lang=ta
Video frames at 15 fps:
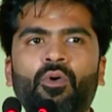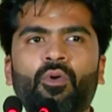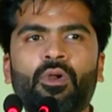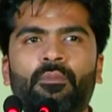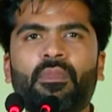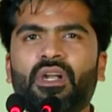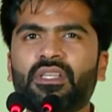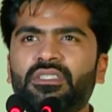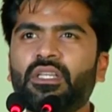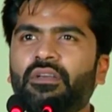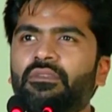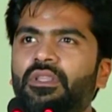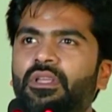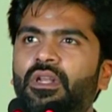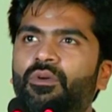ஒரு
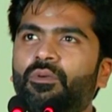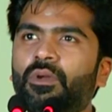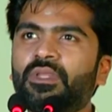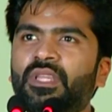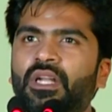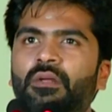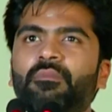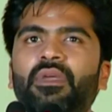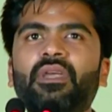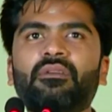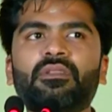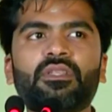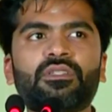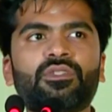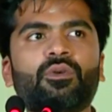மனசில் வந்து இல்லை ஒரு தன்னம்பிக்கை
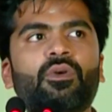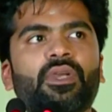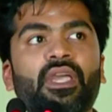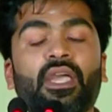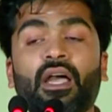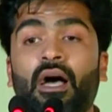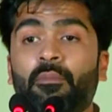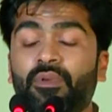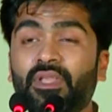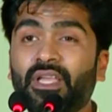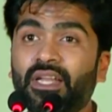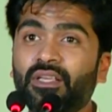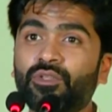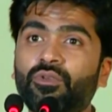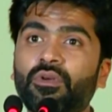வந்துச்சு ஓகே அப்போ
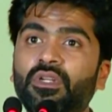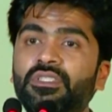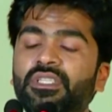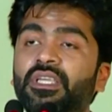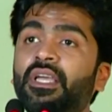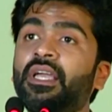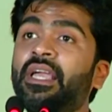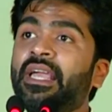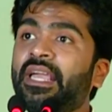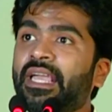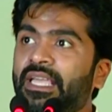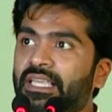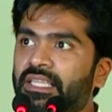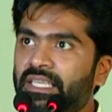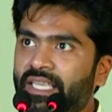தான் எனக்கு தோணுச்சு
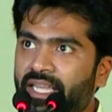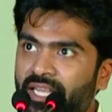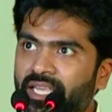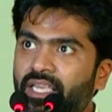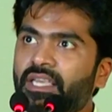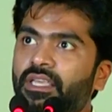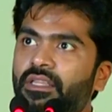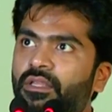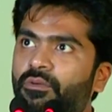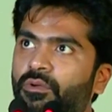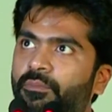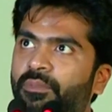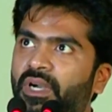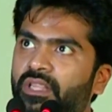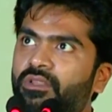இது எனக்கு இந்த
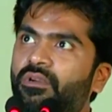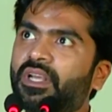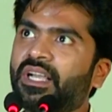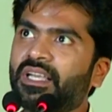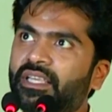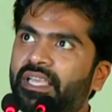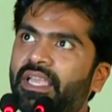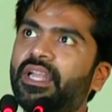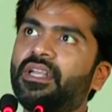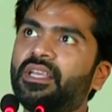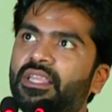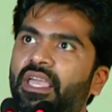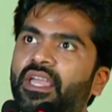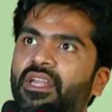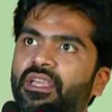ஒரு படத்தோட கதை
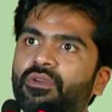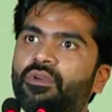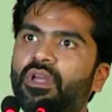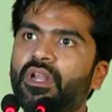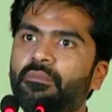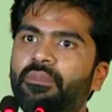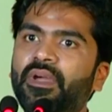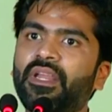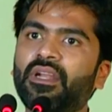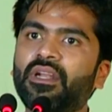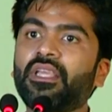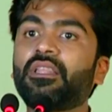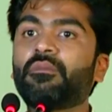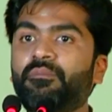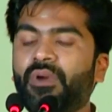கேட்டதே எனக்கு இவ்வளோ ஹெல்ப்
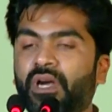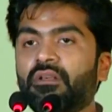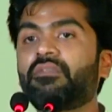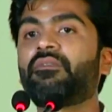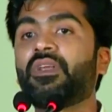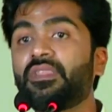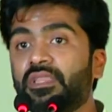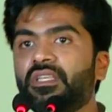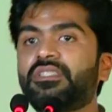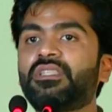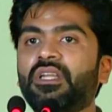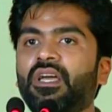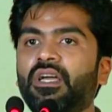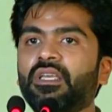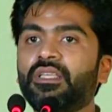ஆயிருக்குன்னா இந்த படம்
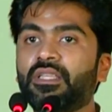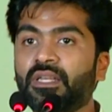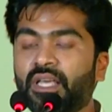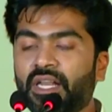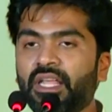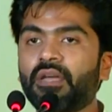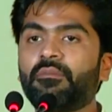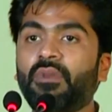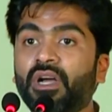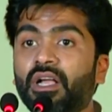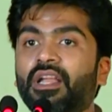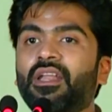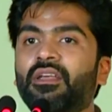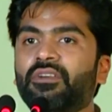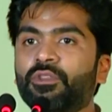வந்துச்சுன்னா இது நிறைய
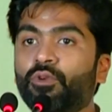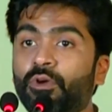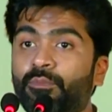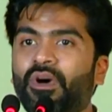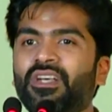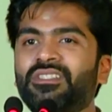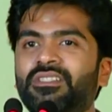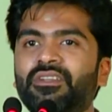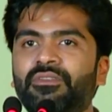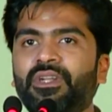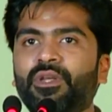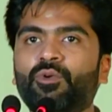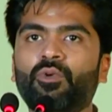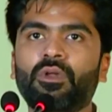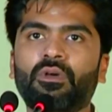மக்களுக்கு வந்து ஒரு
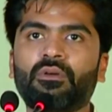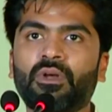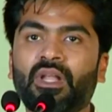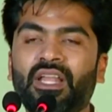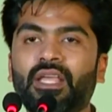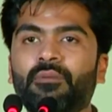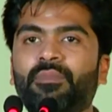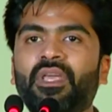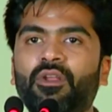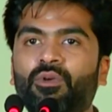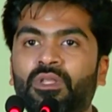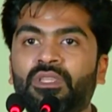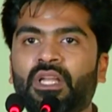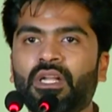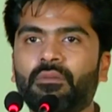பாசிட்டிவிட்டியை கொடுக்கும் நிறைய
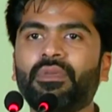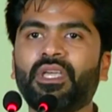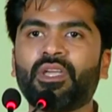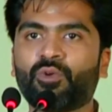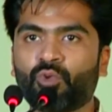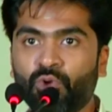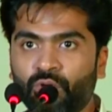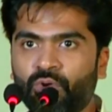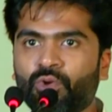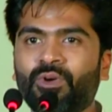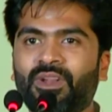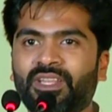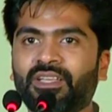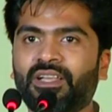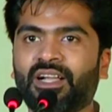பேருக்கு ஒரு தன்னம்பிக்கை
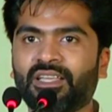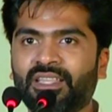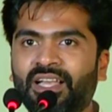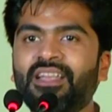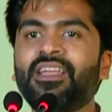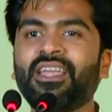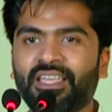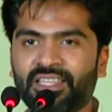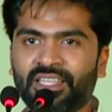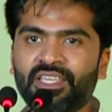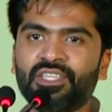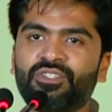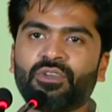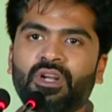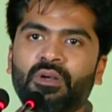கொடுக்குன்றதுக்காக தான் இந்த
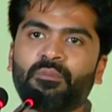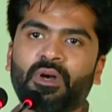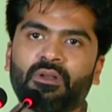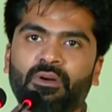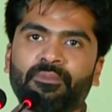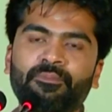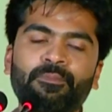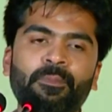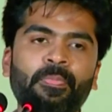ஈஸ்வரன் படம்